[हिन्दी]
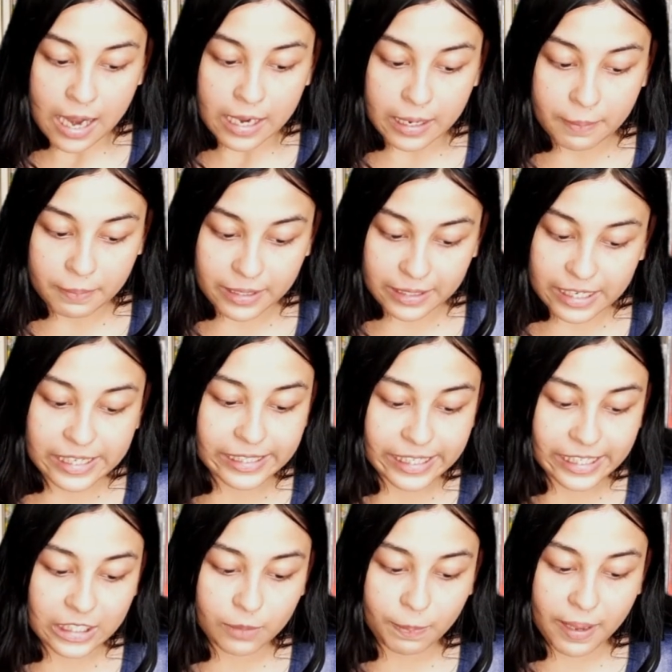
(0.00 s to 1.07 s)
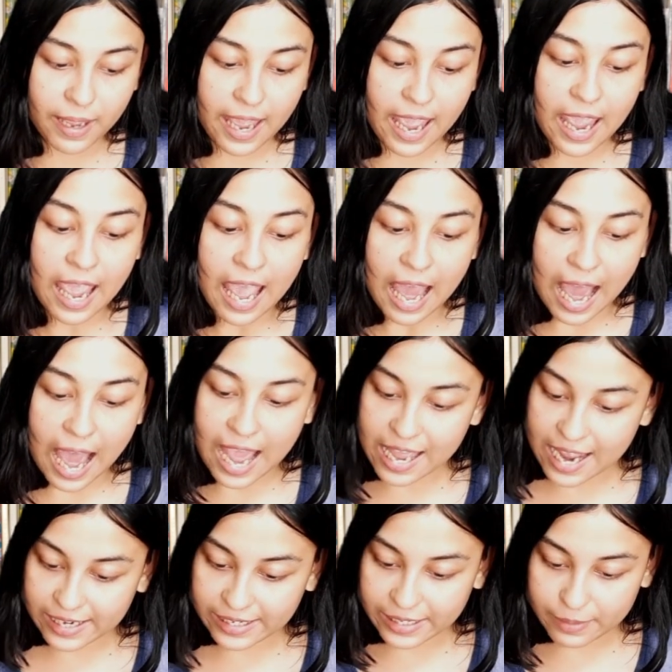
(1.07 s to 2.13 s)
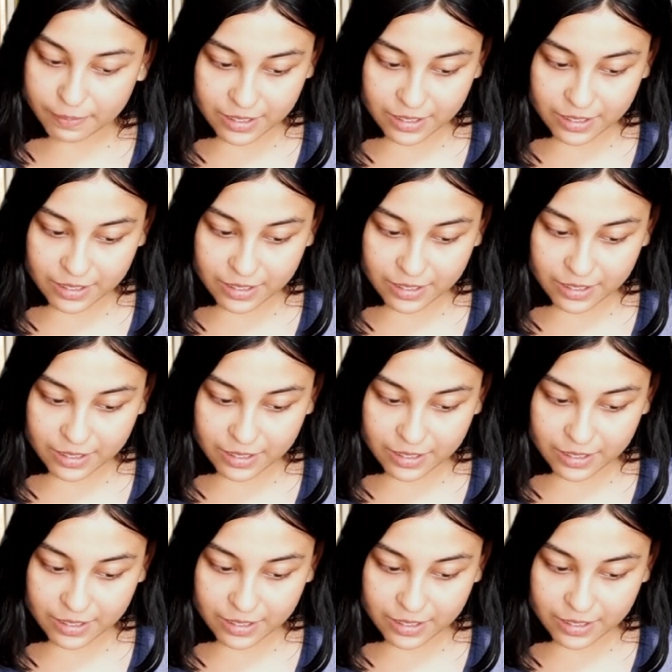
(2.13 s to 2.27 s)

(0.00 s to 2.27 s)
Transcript: नंबर थर्टीन पे है आईआईटी